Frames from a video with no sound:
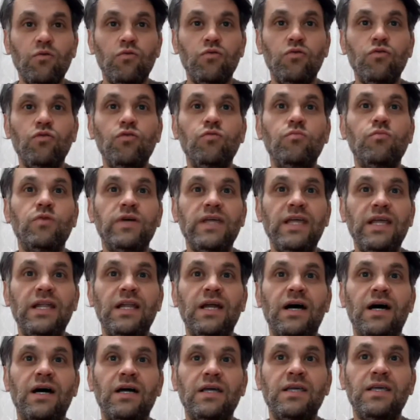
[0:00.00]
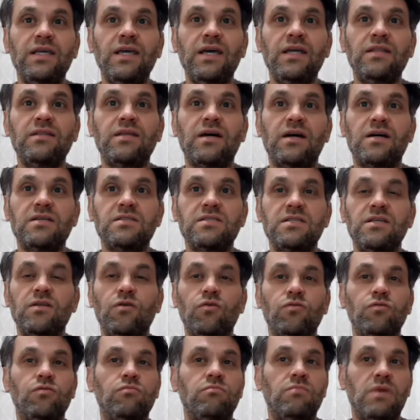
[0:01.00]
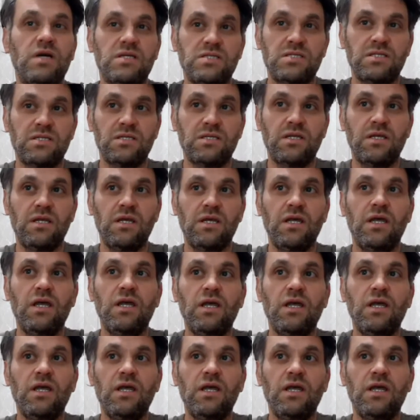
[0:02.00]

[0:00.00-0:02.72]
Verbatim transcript: ulumu ilahiye tahsil olunmaz.